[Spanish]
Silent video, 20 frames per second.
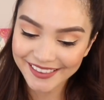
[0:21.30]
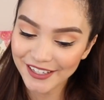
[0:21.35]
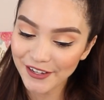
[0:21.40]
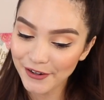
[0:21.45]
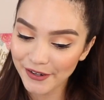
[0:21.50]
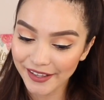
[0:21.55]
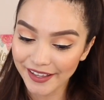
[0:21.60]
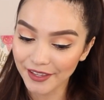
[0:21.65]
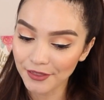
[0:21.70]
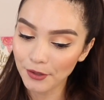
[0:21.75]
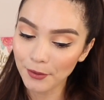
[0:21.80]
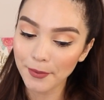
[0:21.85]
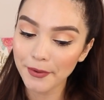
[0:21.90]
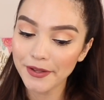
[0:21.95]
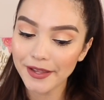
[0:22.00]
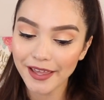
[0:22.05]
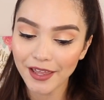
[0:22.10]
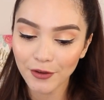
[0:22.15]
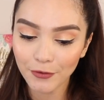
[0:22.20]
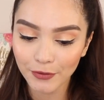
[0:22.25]
de verdad, no me
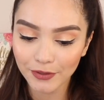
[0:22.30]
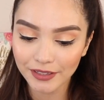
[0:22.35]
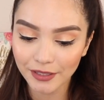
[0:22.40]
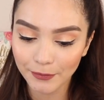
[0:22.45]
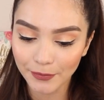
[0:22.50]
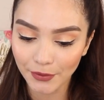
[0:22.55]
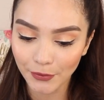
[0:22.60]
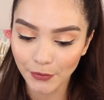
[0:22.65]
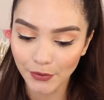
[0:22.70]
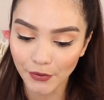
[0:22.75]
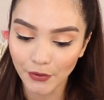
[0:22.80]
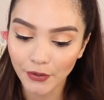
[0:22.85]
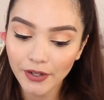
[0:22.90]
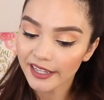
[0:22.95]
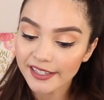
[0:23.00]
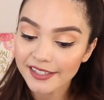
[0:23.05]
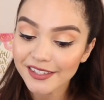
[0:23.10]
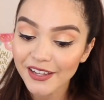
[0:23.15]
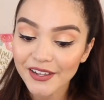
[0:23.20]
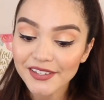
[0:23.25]
había dado cuenta, pero bueno.
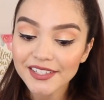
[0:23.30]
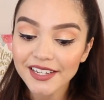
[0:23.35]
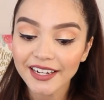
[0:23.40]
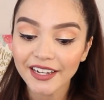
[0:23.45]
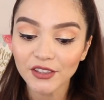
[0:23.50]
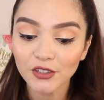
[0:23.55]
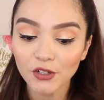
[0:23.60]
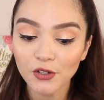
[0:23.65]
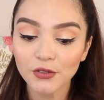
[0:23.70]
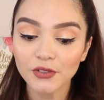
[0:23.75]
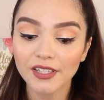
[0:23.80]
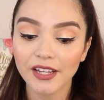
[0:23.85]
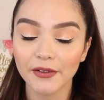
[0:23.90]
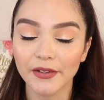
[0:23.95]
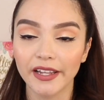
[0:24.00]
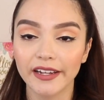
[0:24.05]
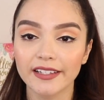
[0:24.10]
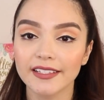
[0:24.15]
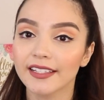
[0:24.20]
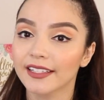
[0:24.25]
Estaba sacando los
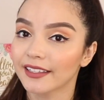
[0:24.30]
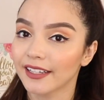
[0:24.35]
labiales